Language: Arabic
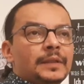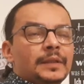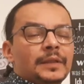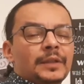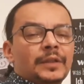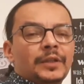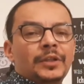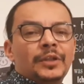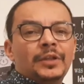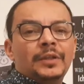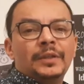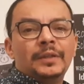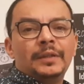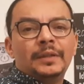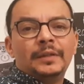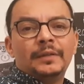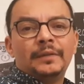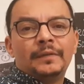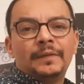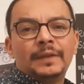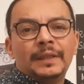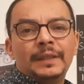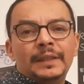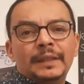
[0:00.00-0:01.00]
آه،
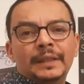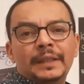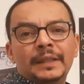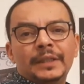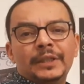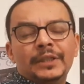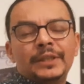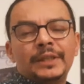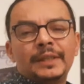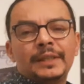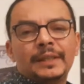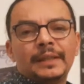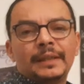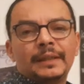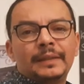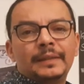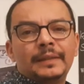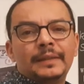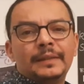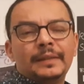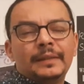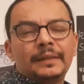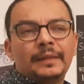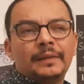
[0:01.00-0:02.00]
فاليري جيسكار
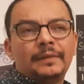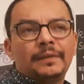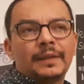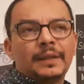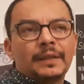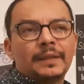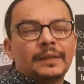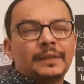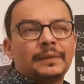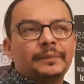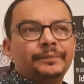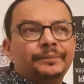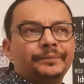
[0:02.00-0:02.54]
ديسان فرنسا